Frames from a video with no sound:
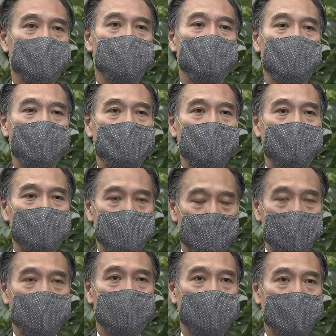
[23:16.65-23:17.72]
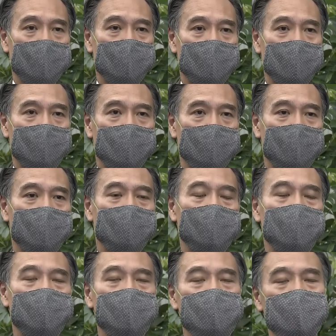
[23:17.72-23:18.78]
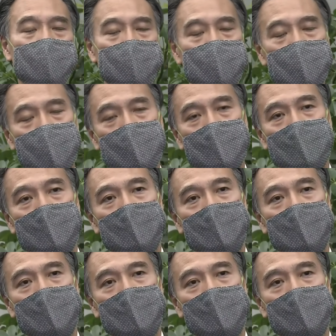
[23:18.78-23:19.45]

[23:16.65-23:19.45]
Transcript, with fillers: どれぐらいの期間をお願いするかということについては、